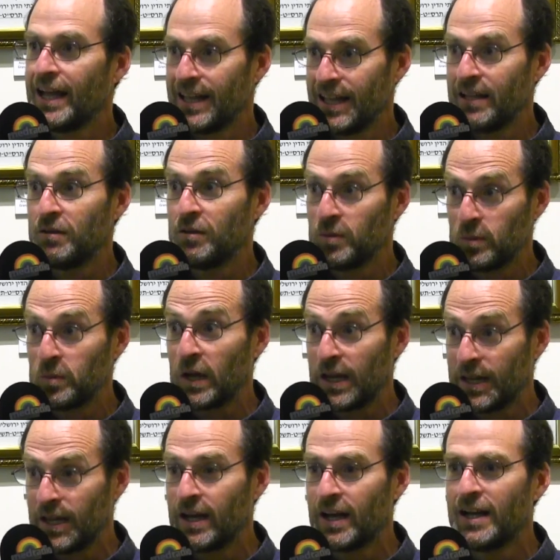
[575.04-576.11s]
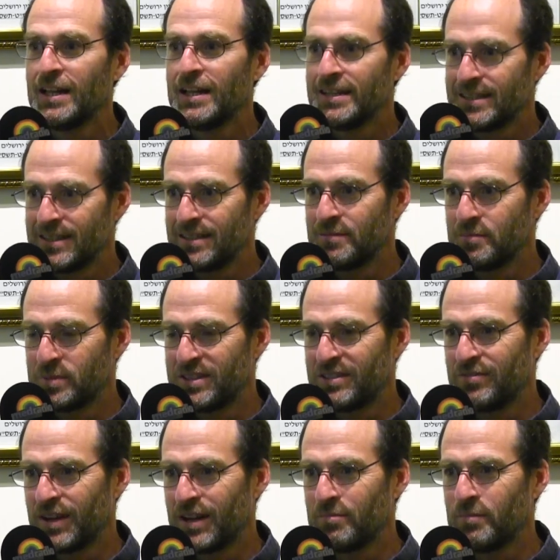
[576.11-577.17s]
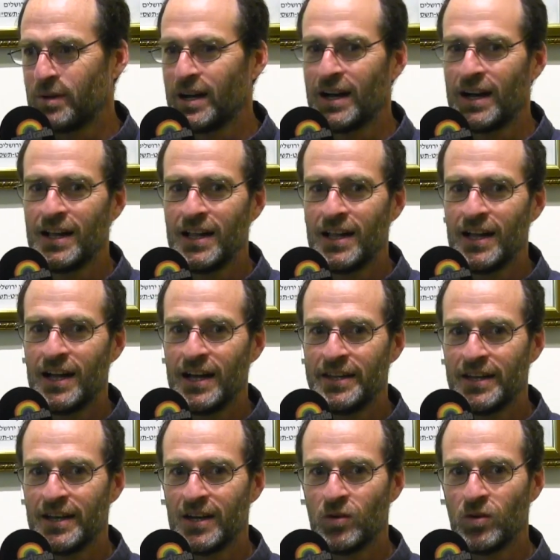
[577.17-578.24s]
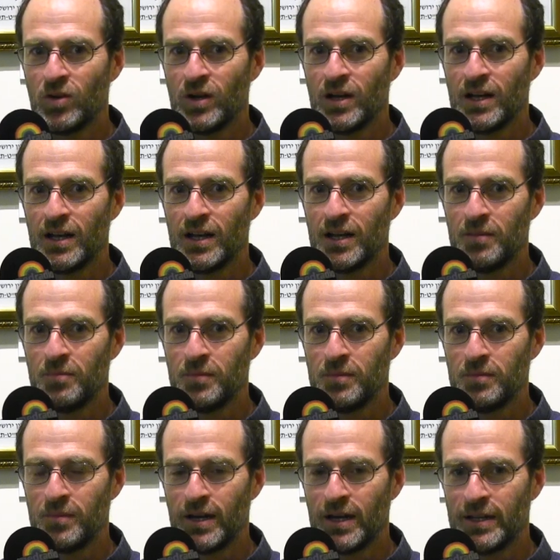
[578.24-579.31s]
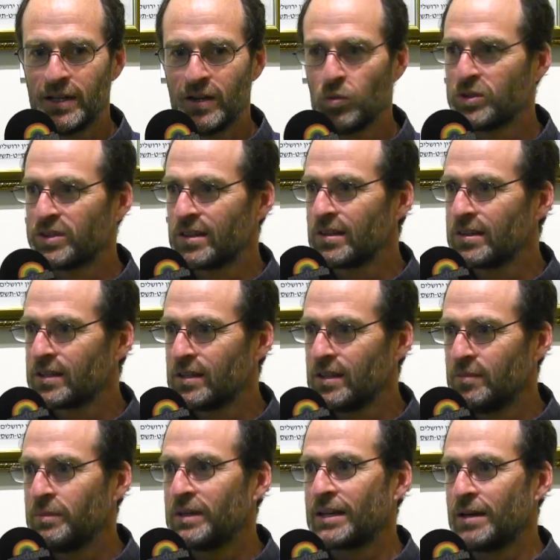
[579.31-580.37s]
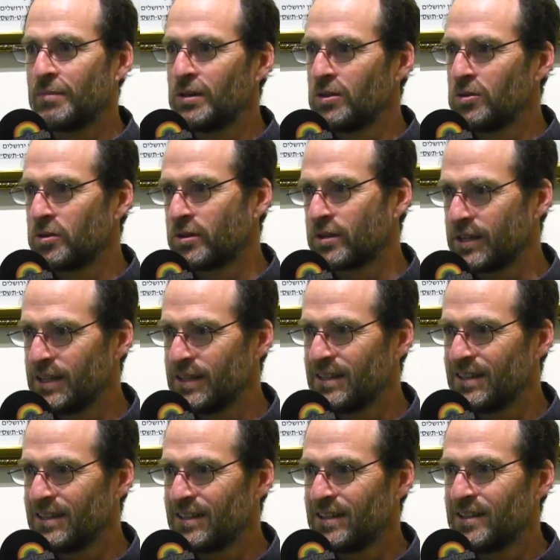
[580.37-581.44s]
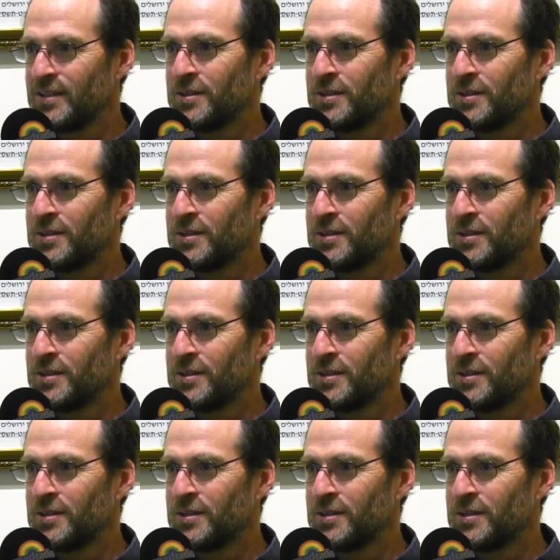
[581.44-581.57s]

آه، انا بصفه عامه انا أه انا وصلت من قبل الاخرين